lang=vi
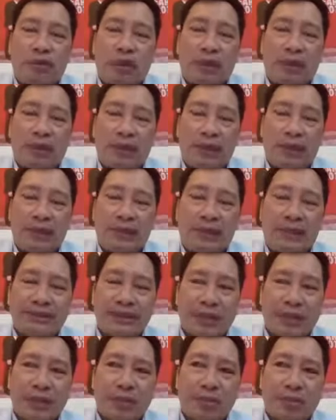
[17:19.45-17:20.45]
tuần thì chúng ta
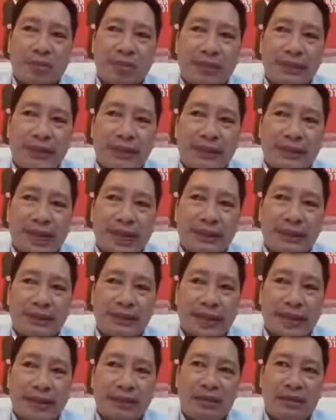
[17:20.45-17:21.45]
sẽ dùng cái tẩy,
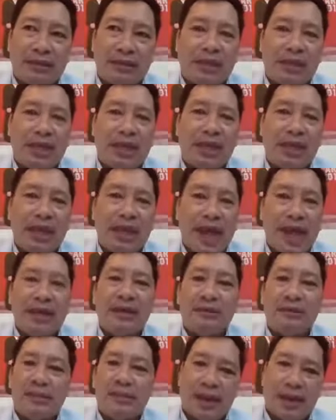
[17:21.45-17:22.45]
tẩy tế bào chết 2
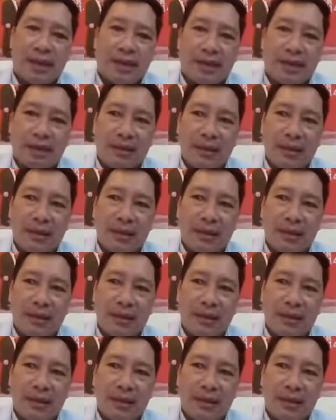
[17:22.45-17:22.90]
đến 3 lần